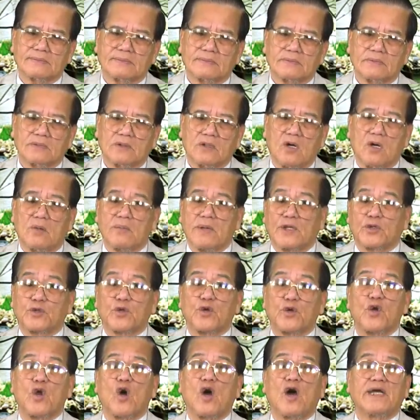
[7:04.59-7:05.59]
Hôm nay tôi
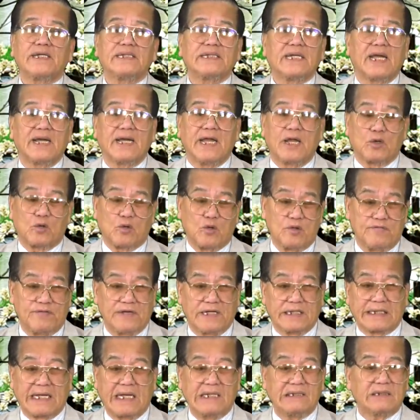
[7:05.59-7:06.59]
nói ra để quý vị
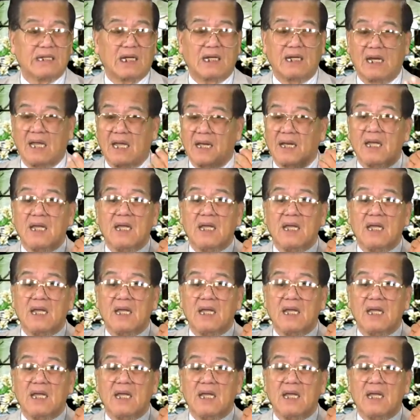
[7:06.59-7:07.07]
thấy rằng là